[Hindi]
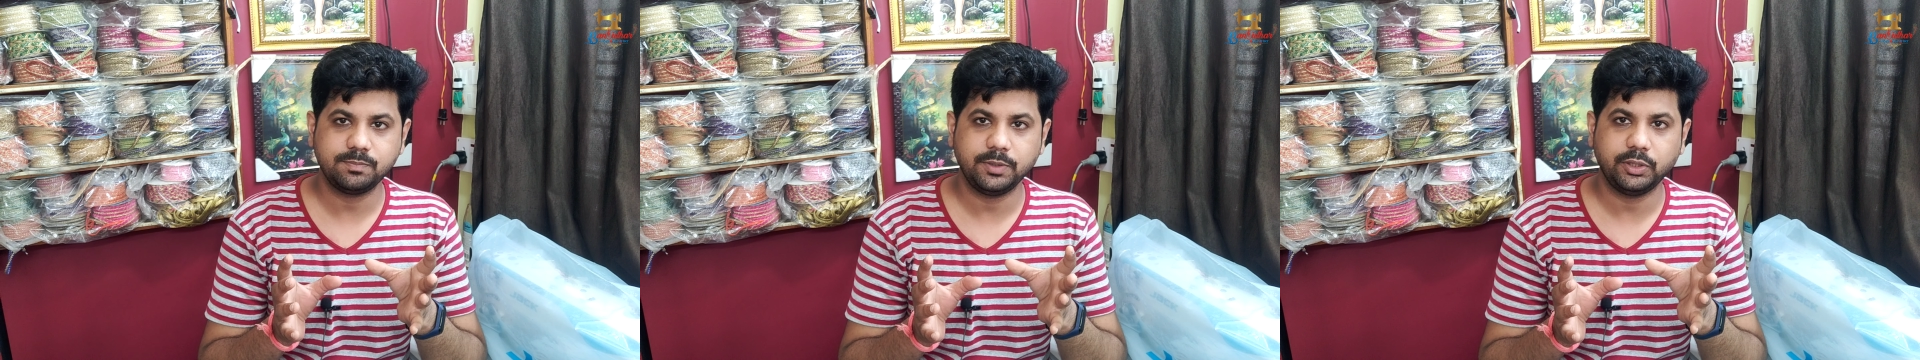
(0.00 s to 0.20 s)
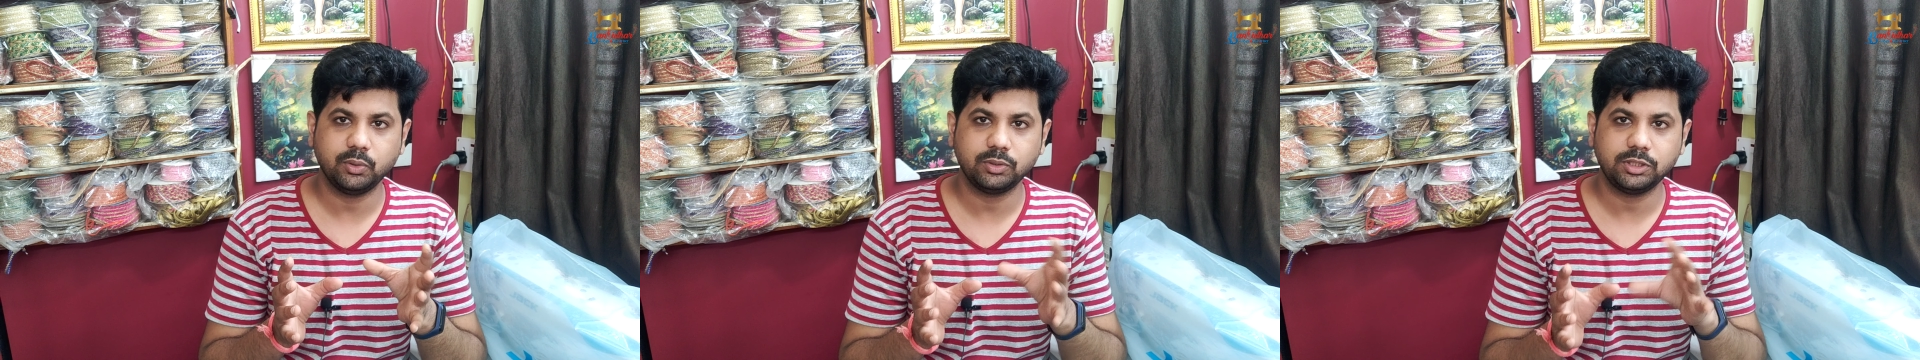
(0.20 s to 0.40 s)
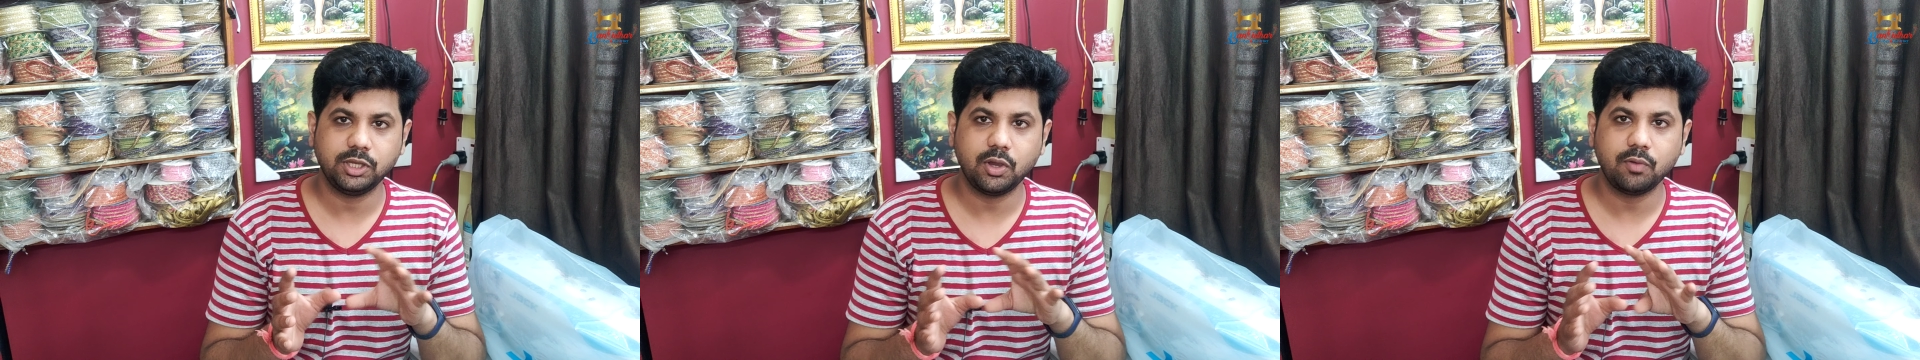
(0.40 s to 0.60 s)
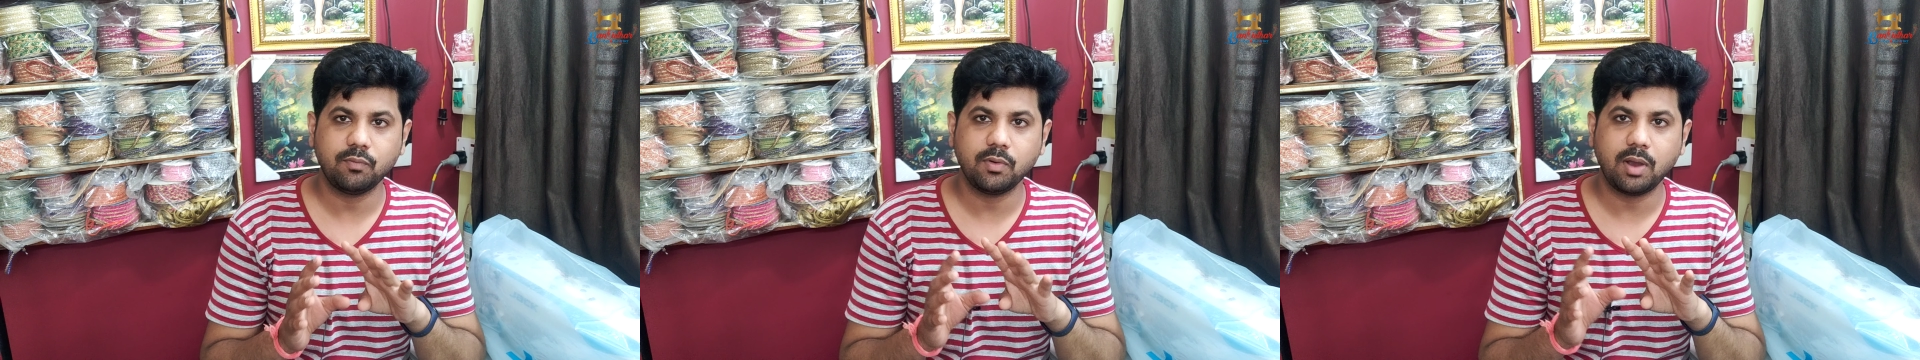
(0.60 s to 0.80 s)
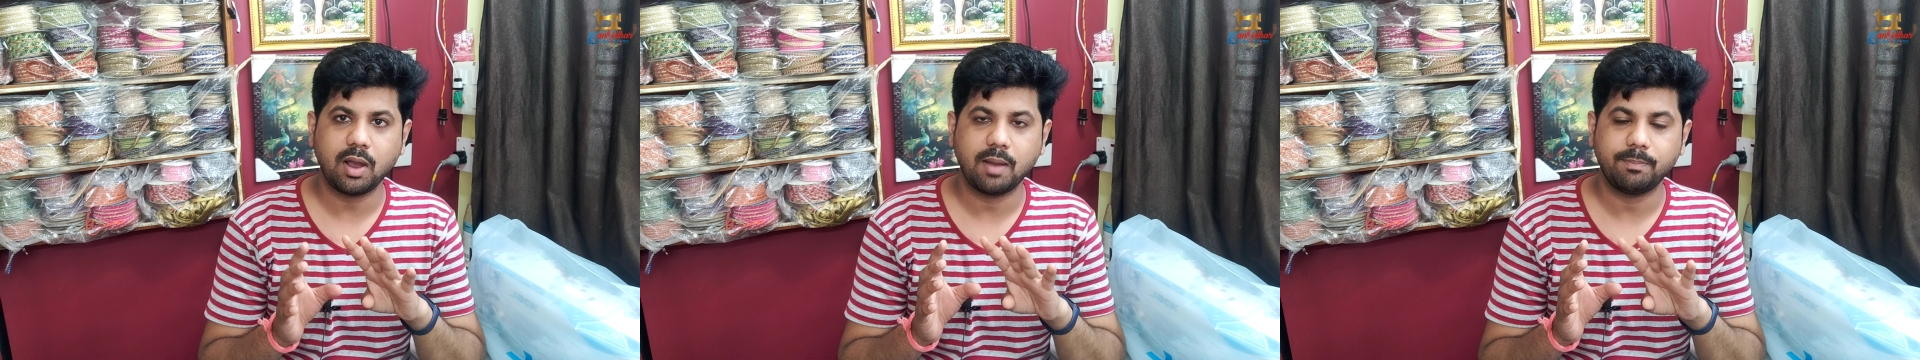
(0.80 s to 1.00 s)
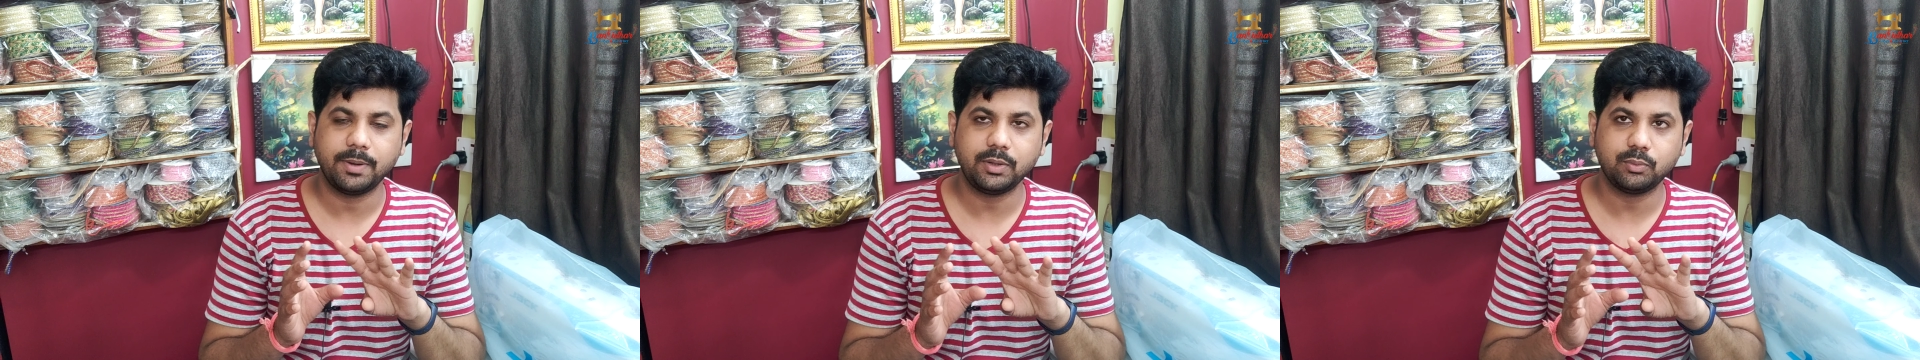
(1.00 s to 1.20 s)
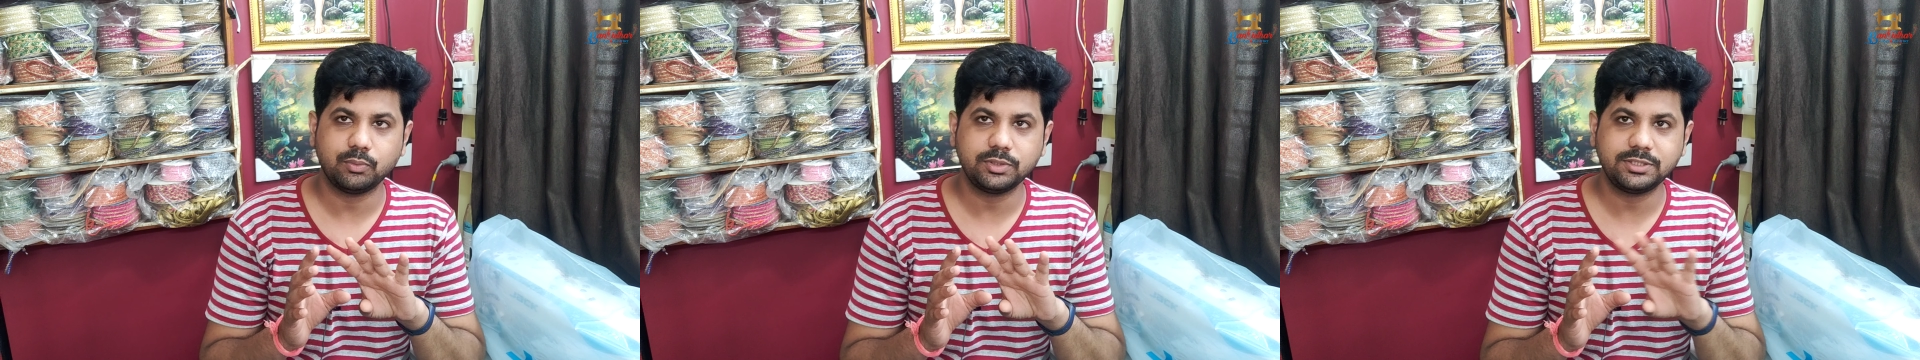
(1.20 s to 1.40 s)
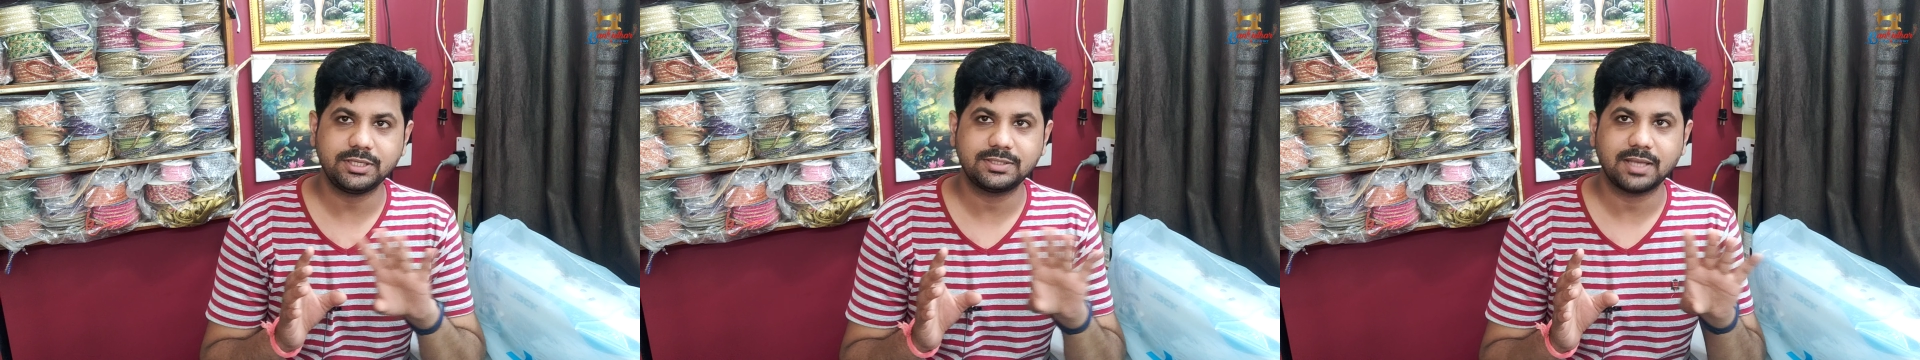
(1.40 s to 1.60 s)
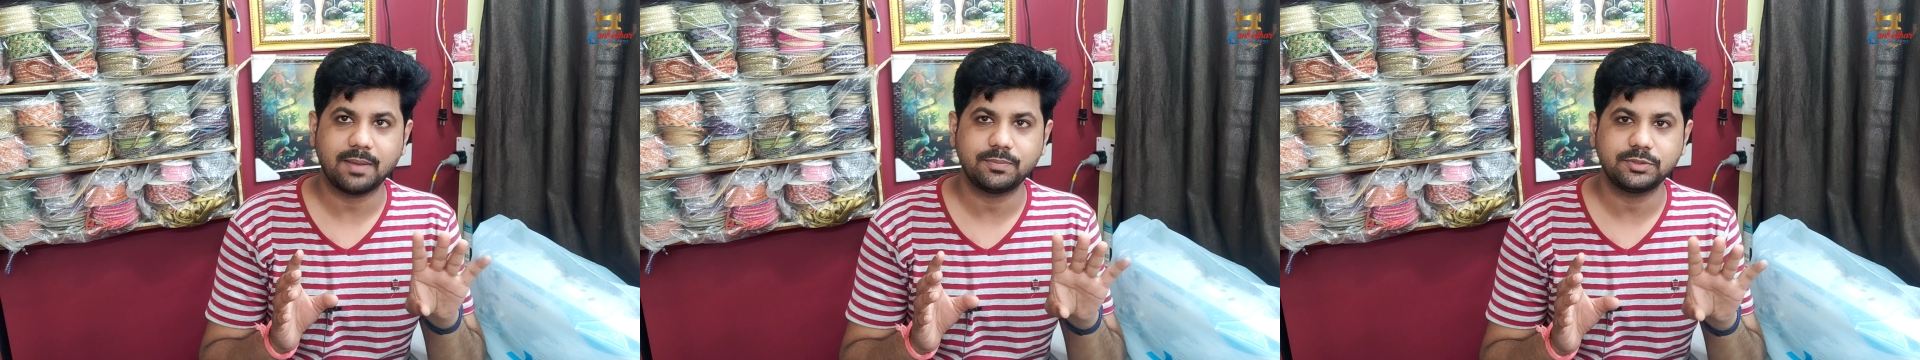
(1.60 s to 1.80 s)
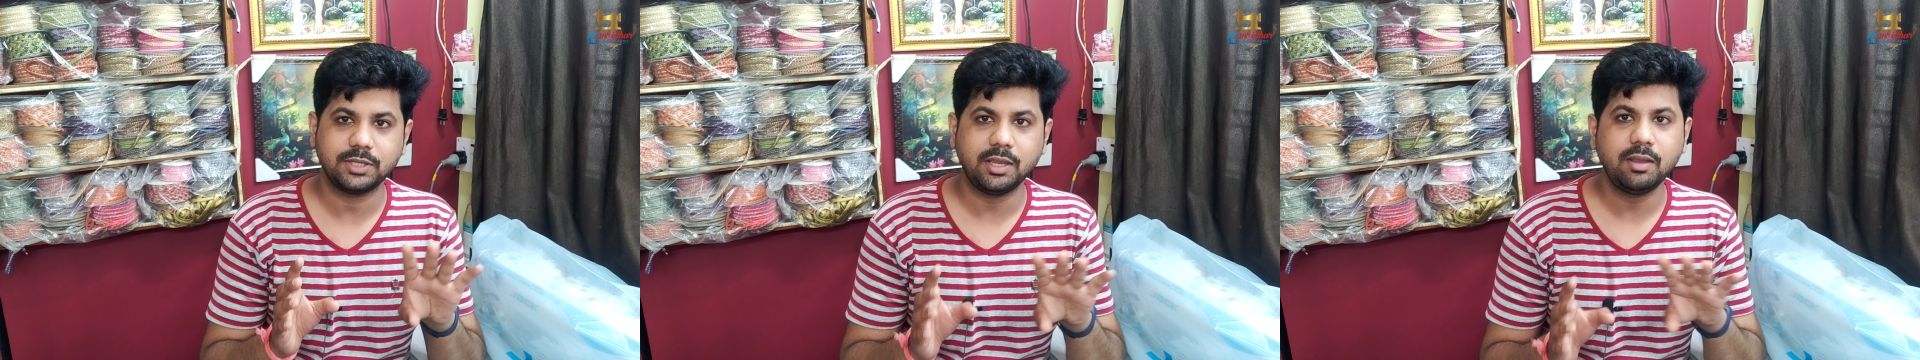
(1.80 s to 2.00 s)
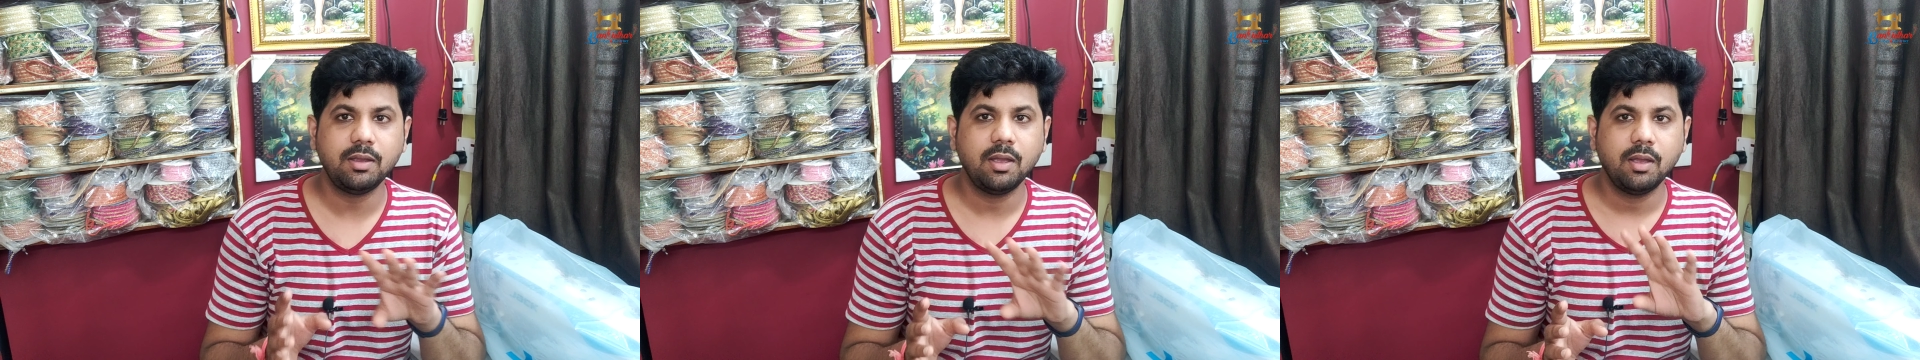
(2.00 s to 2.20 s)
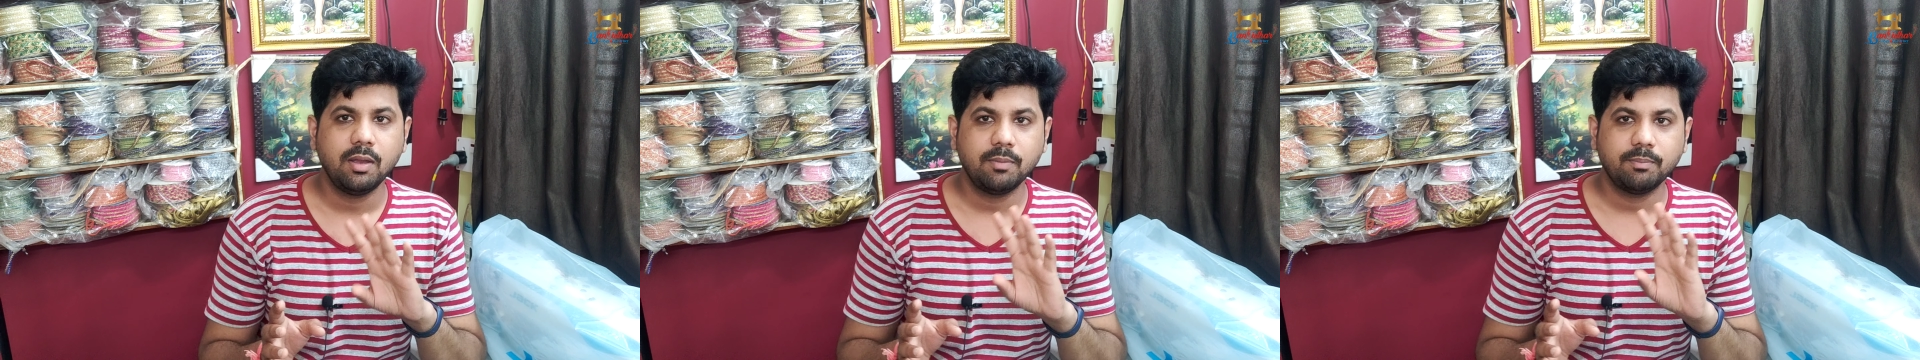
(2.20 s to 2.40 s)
स्पीड होती है और वो अपन उस हिसाब से